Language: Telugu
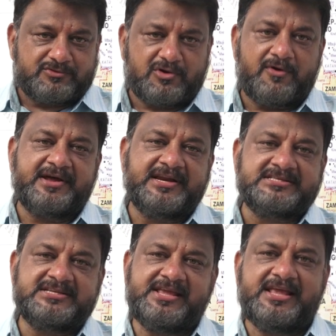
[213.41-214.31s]
స్లోగన్
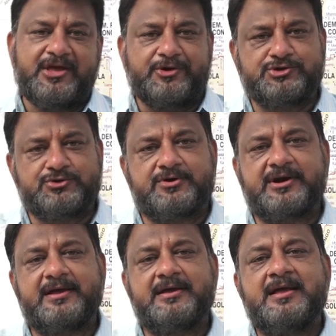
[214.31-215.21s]
నుంచి ఈ రోజుకి కూడా